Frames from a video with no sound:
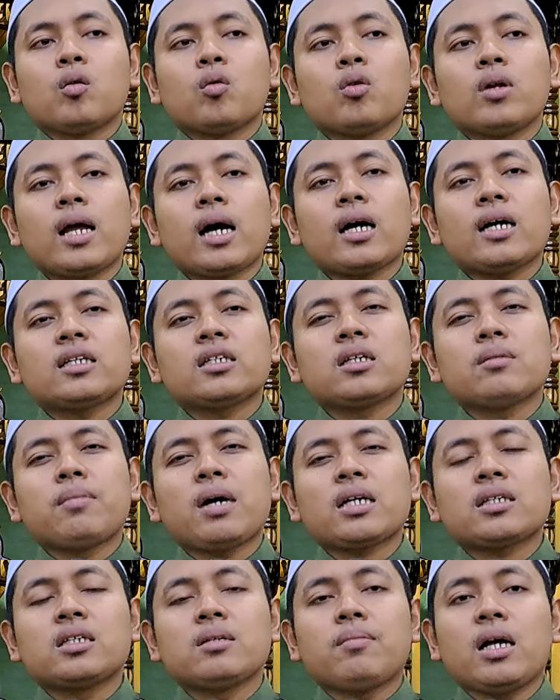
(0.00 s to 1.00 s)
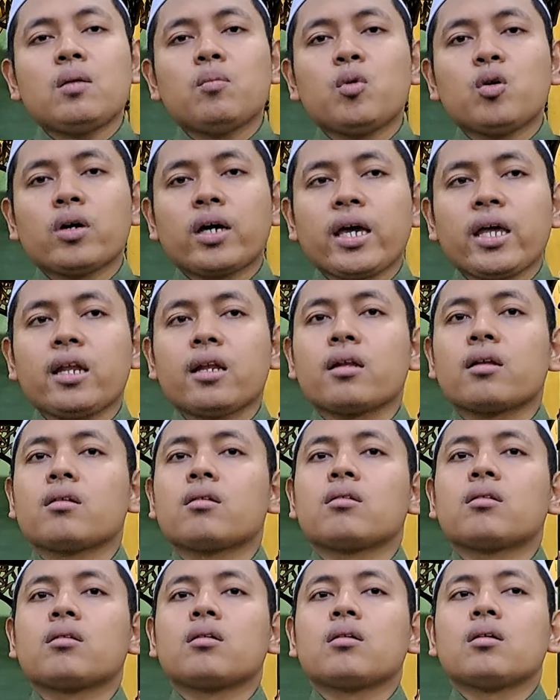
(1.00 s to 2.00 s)
gunakan semaksimal mungkin
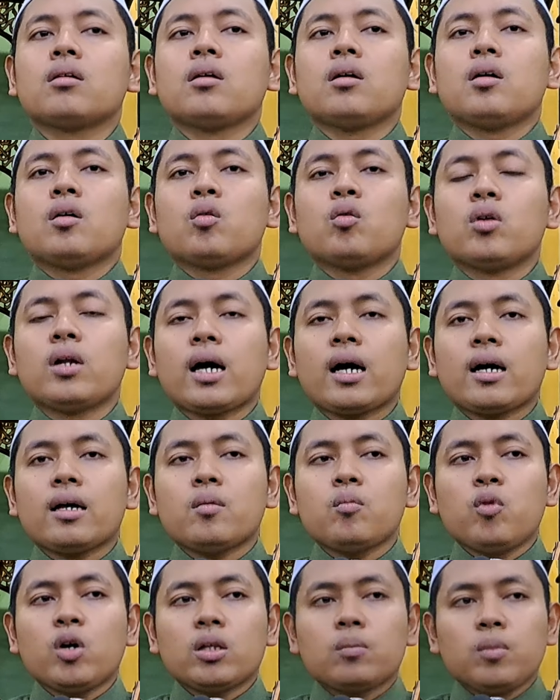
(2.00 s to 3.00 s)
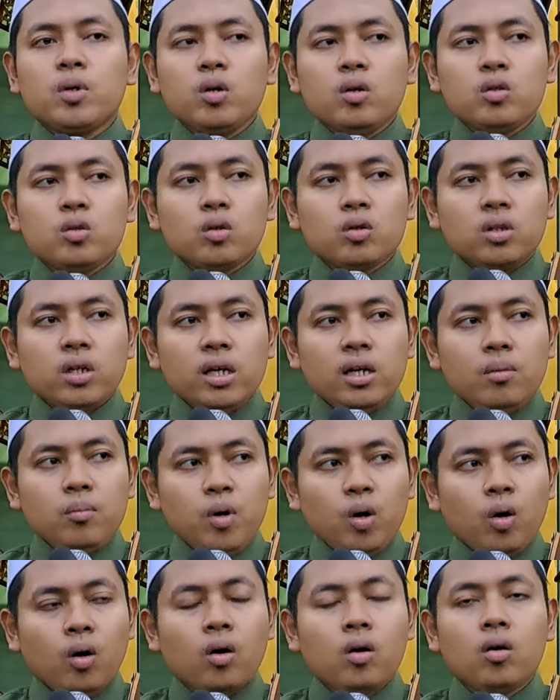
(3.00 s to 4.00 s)
gunakan buat menuntut
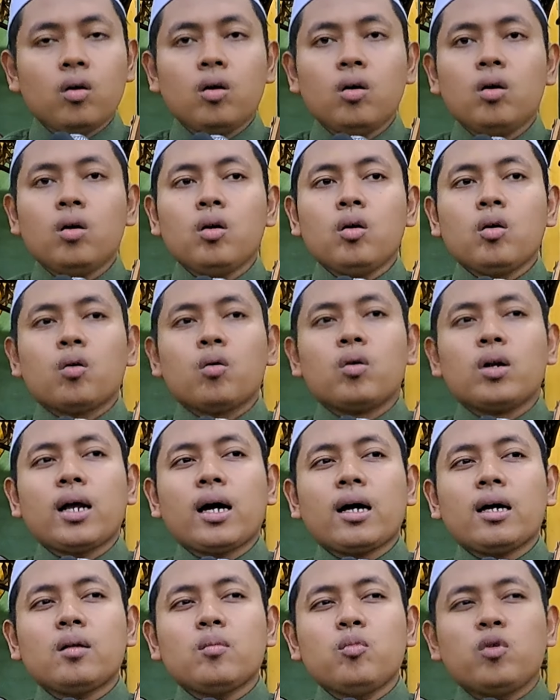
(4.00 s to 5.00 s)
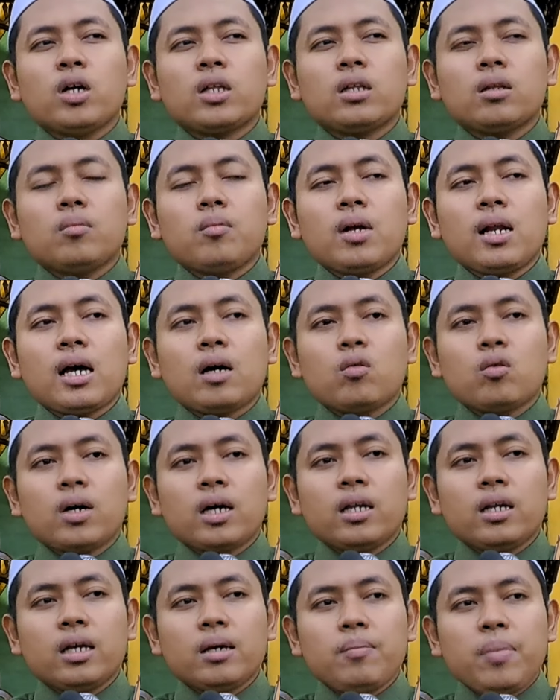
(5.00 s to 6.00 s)
ilmu gunakan buat
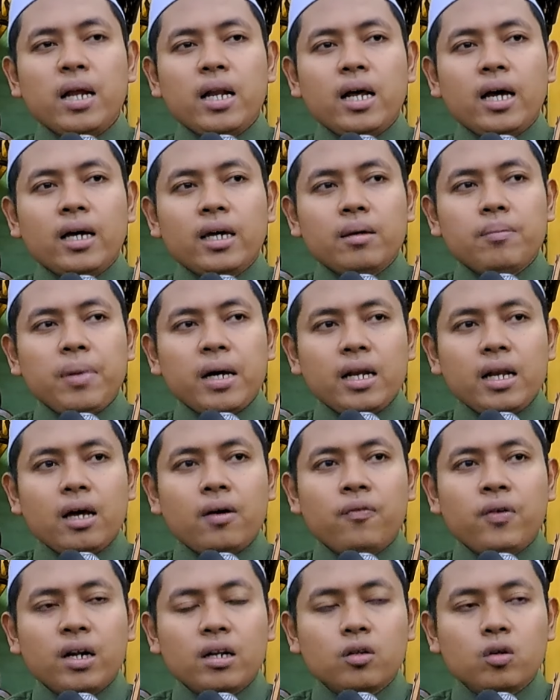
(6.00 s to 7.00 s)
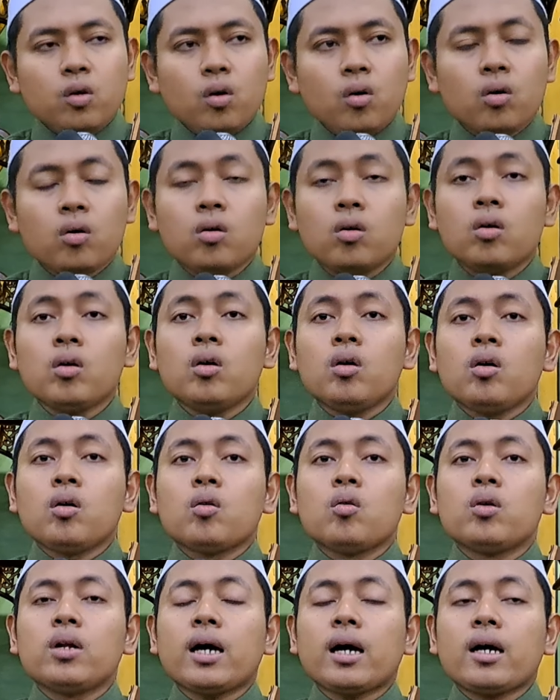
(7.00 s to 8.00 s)
melakukan ibadah-ibadah fardhu
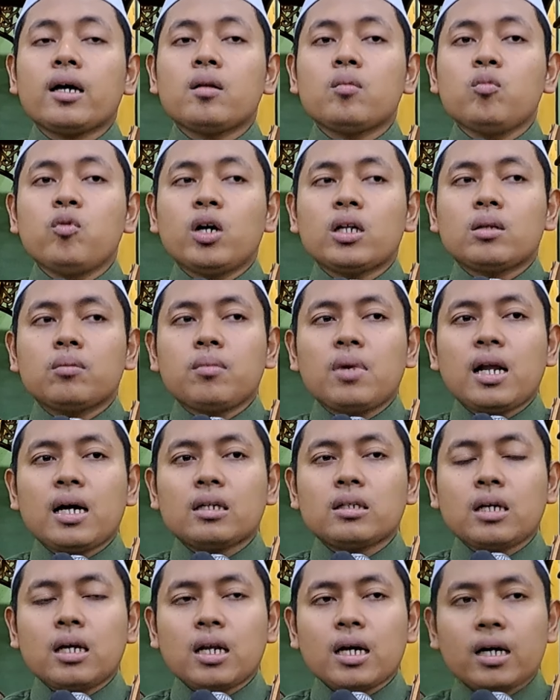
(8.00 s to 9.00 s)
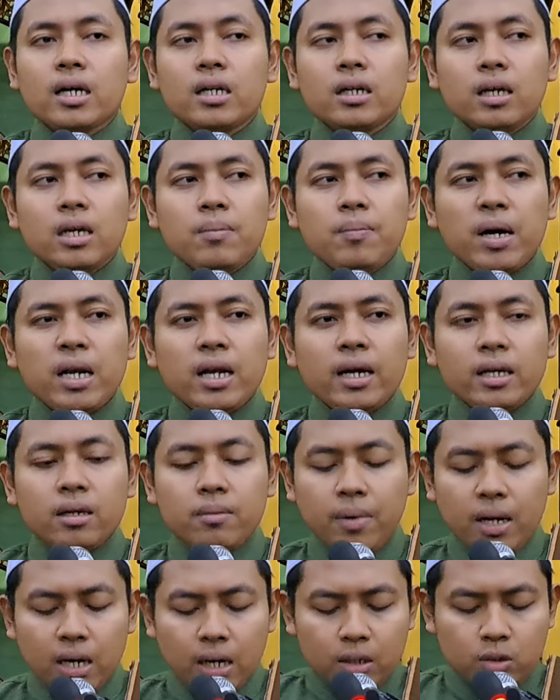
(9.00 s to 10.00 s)
gunakan buat melaksanakan
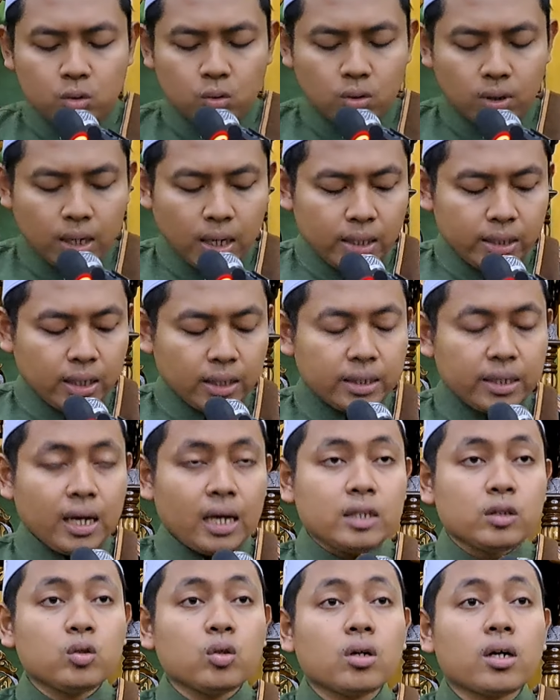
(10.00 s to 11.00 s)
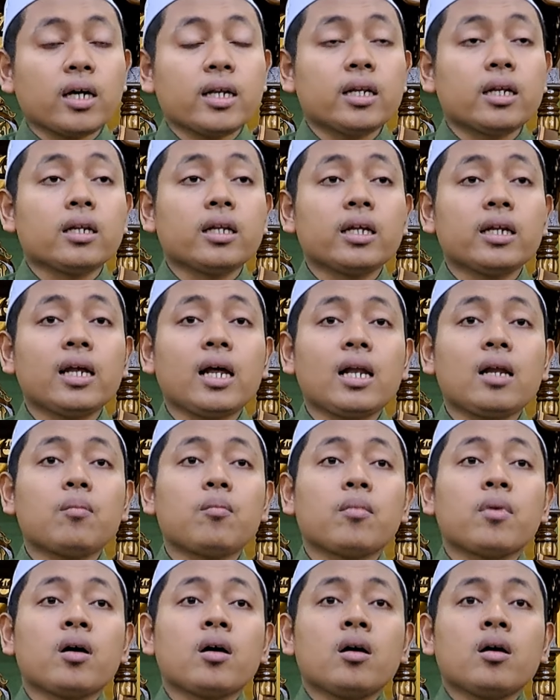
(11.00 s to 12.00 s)
ibadah-ibadah sunnah yang dianjurkan di
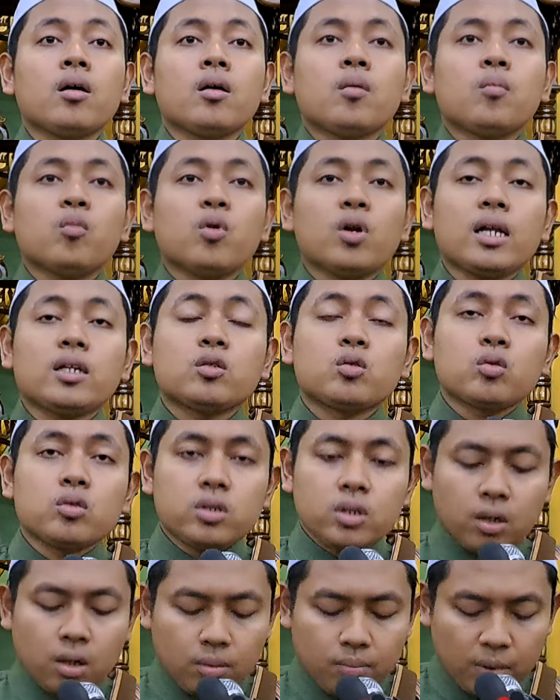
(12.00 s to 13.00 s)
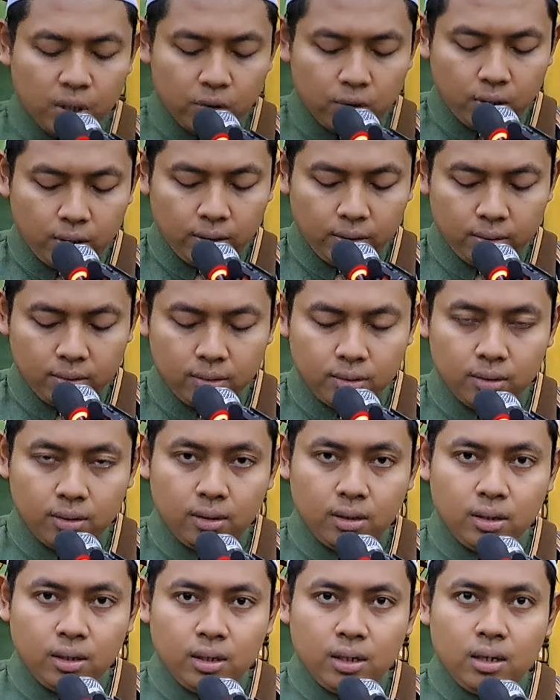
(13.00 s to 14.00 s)
dalam bulan suci Ramadan.
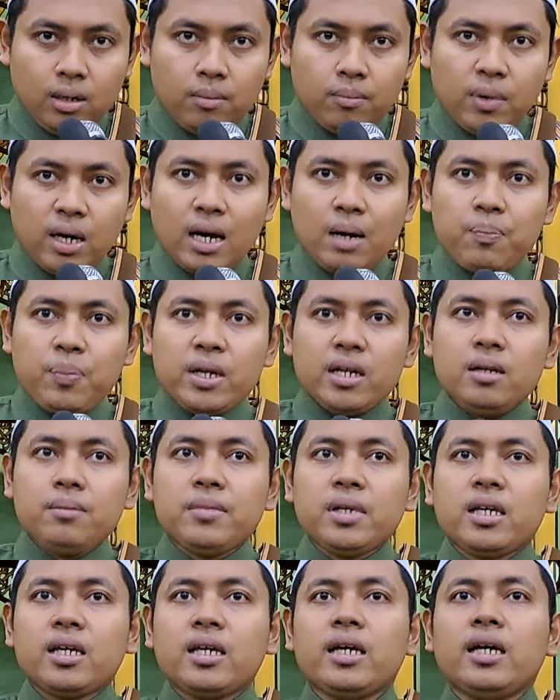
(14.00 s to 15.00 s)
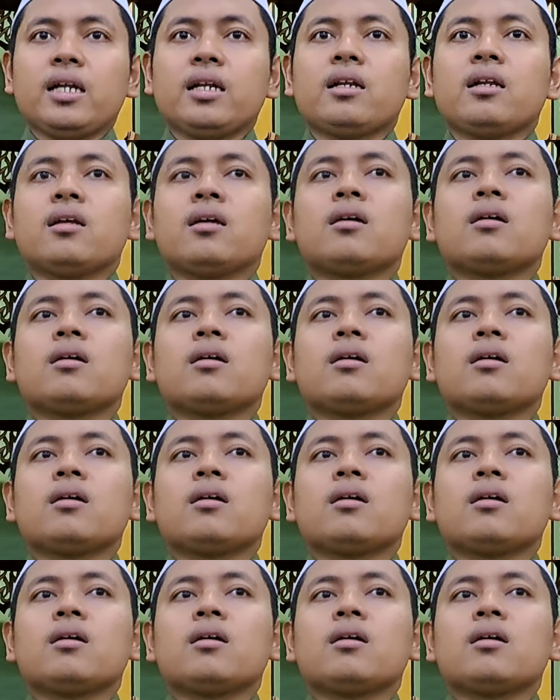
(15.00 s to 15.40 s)
Mengapa demikian?